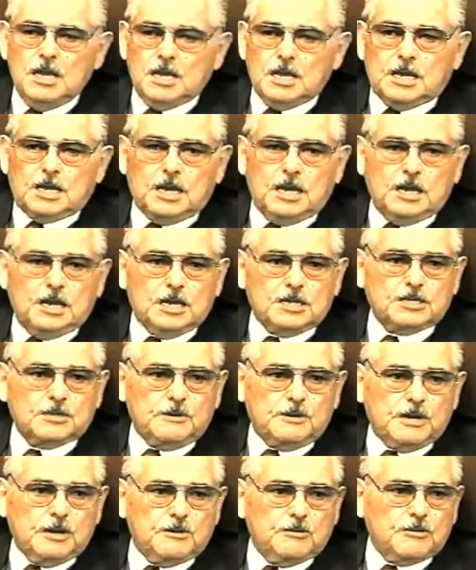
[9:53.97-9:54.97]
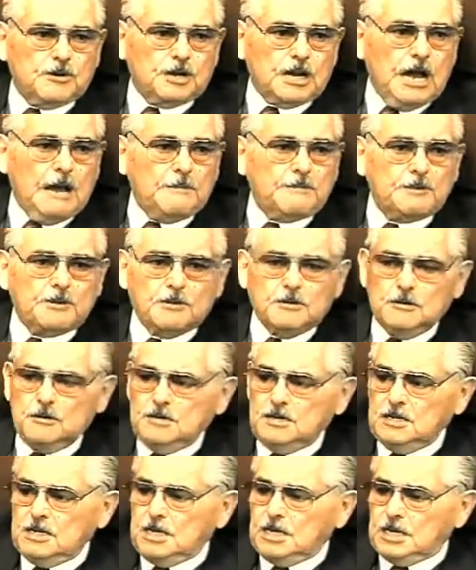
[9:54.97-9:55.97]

y que la iglesia va a ir en un rapto